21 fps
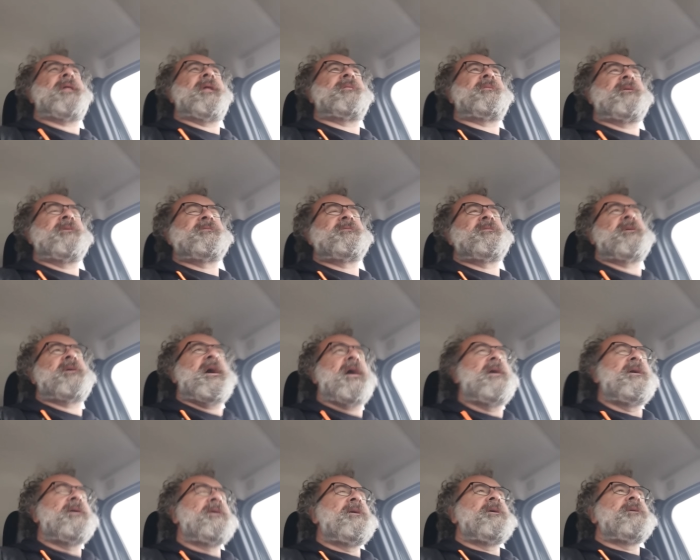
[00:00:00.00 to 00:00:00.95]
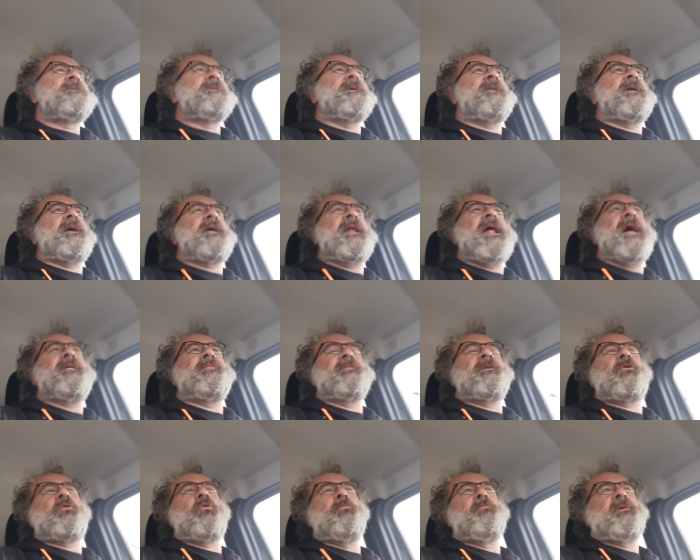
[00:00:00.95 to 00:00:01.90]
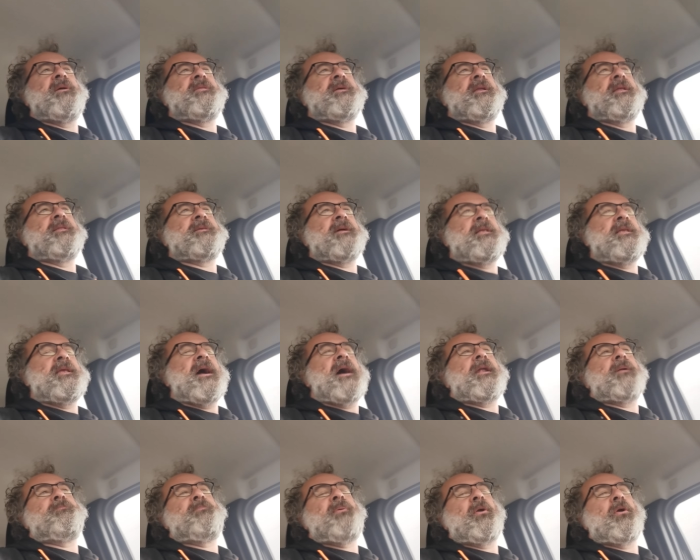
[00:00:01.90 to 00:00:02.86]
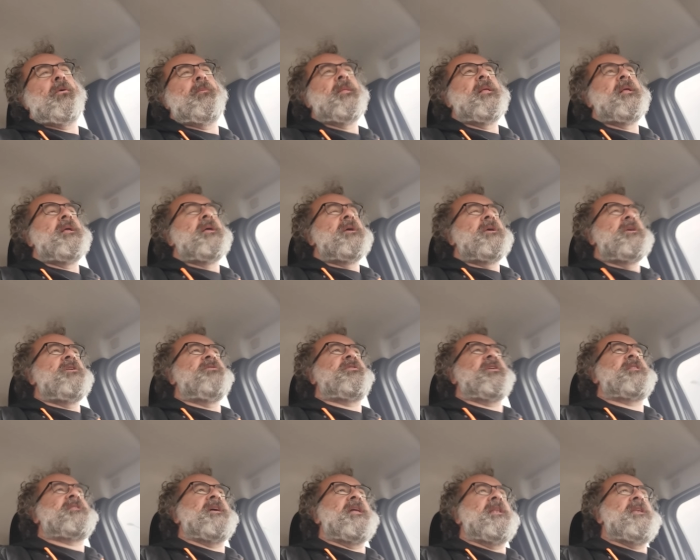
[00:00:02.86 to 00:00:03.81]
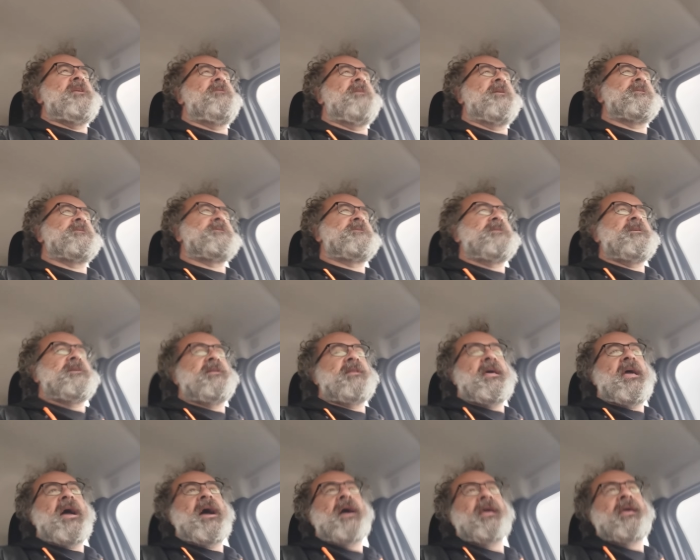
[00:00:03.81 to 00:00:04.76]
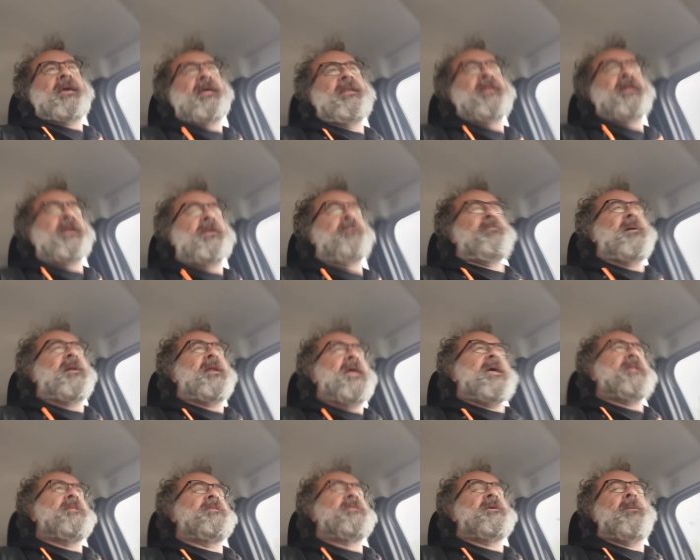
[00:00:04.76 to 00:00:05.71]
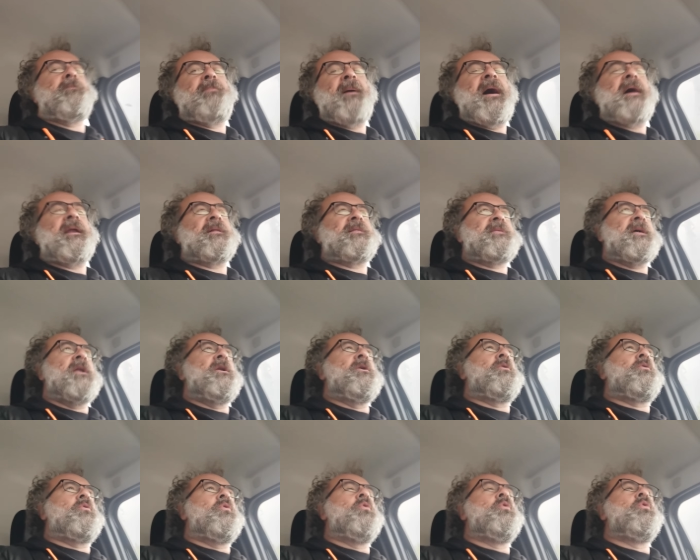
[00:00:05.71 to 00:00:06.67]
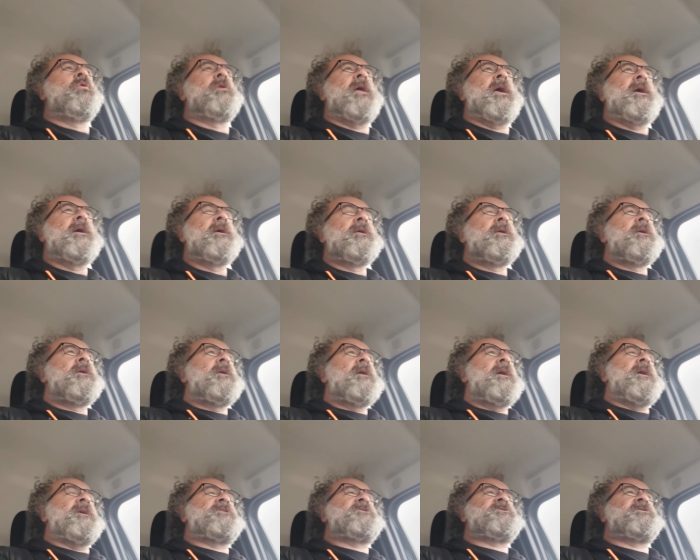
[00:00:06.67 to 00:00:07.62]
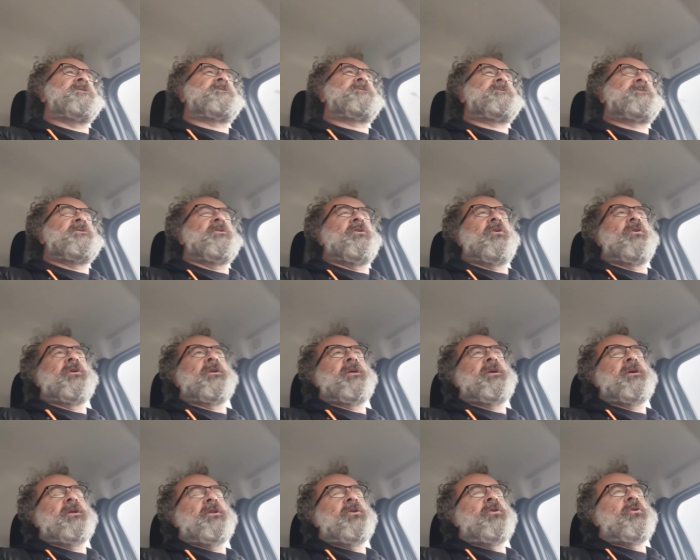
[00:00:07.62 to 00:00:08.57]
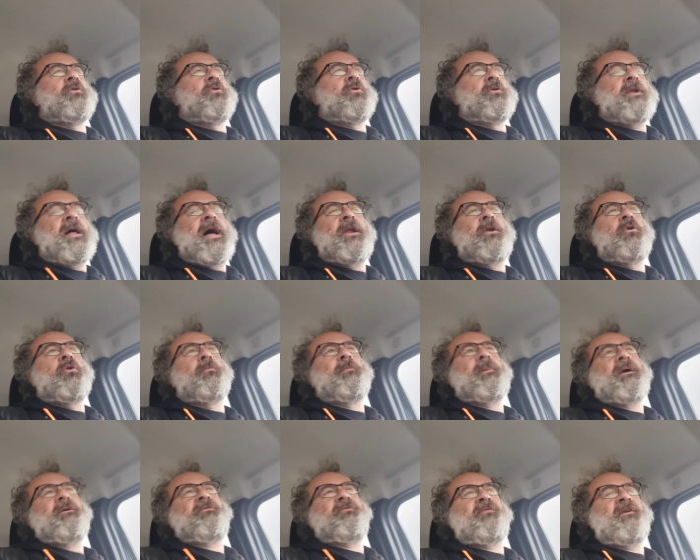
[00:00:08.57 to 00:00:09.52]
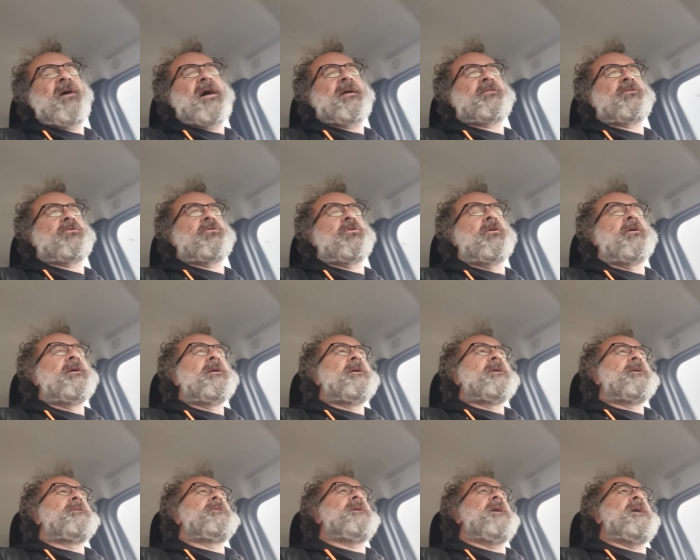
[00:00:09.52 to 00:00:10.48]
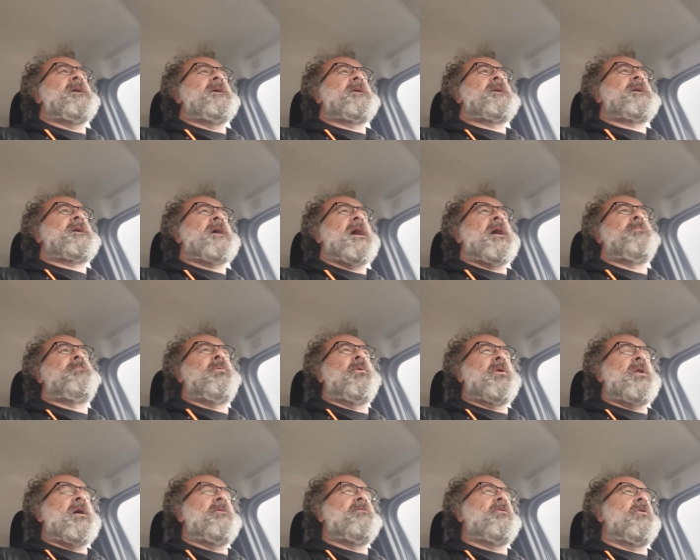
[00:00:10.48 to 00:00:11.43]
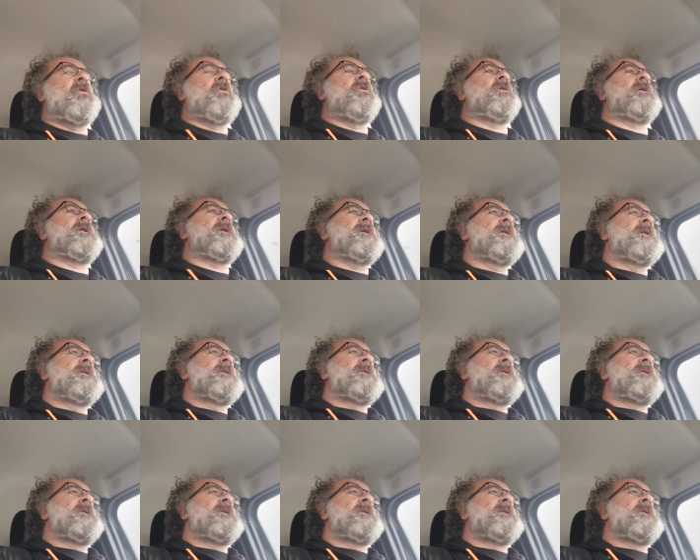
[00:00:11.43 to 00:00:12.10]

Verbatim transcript: caratteristica della grande commedia italiana, però i fratelli Vanzina e anche Neri Parenti, a parte alcune eccezioni, non hanno mai fatto dei capolavori.